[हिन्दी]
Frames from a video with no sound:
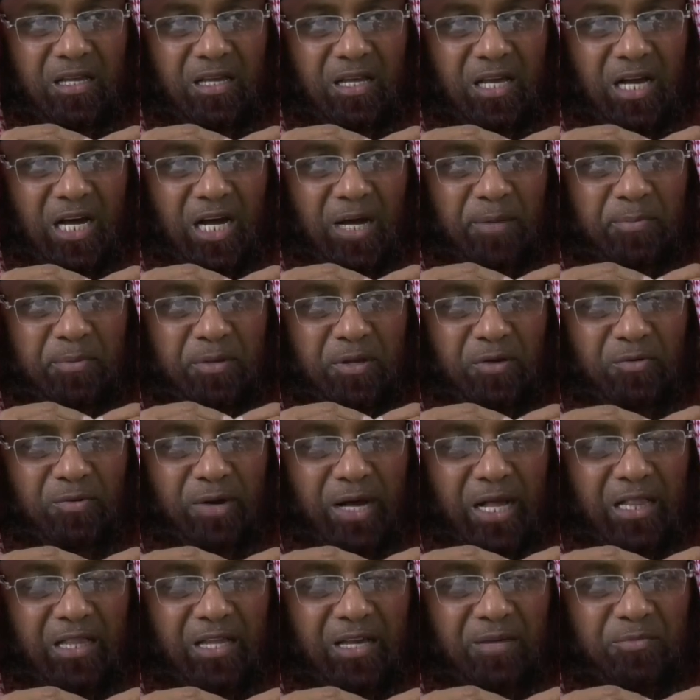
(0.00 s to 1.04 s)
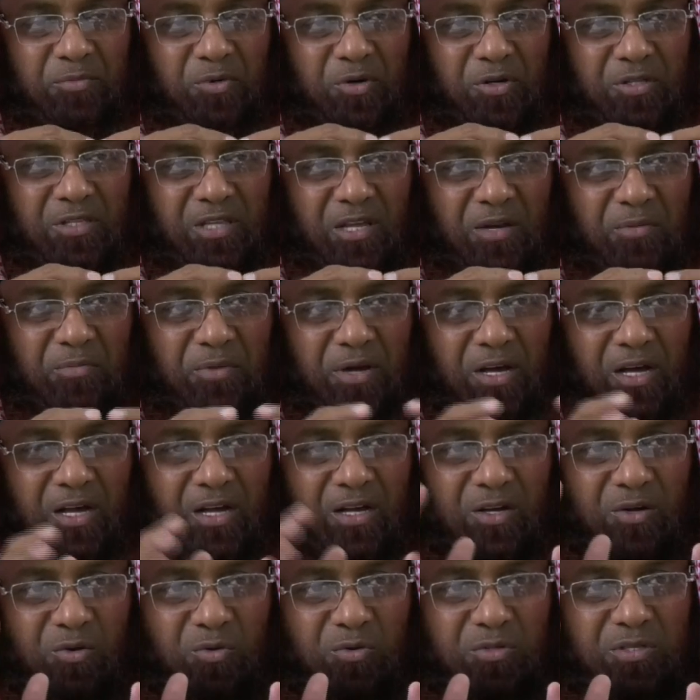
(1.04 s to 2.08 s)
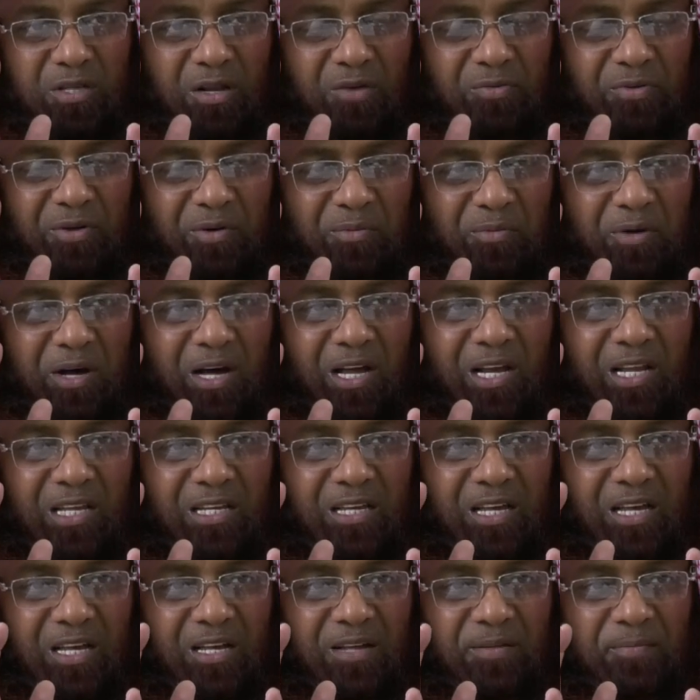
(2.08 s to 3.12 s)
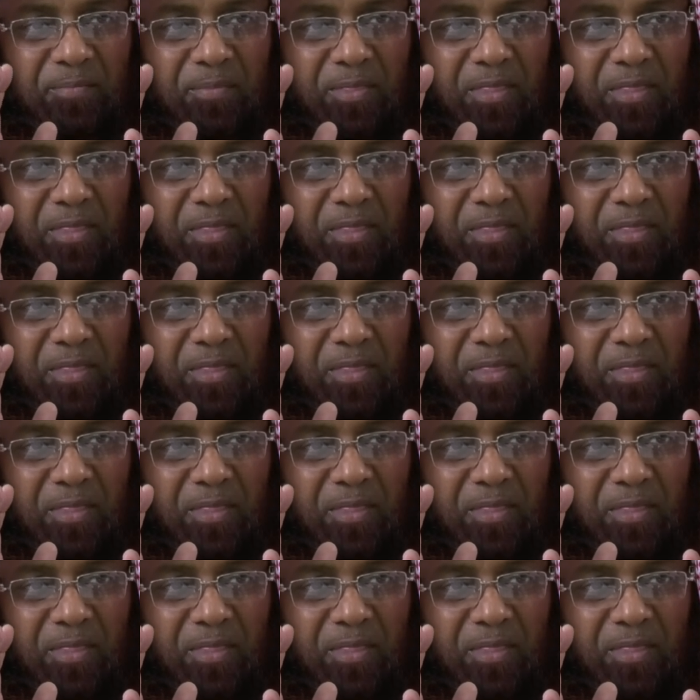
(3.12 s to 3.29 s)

कि आपकी वालदा मोहतरमा गसल फरमा रही हैं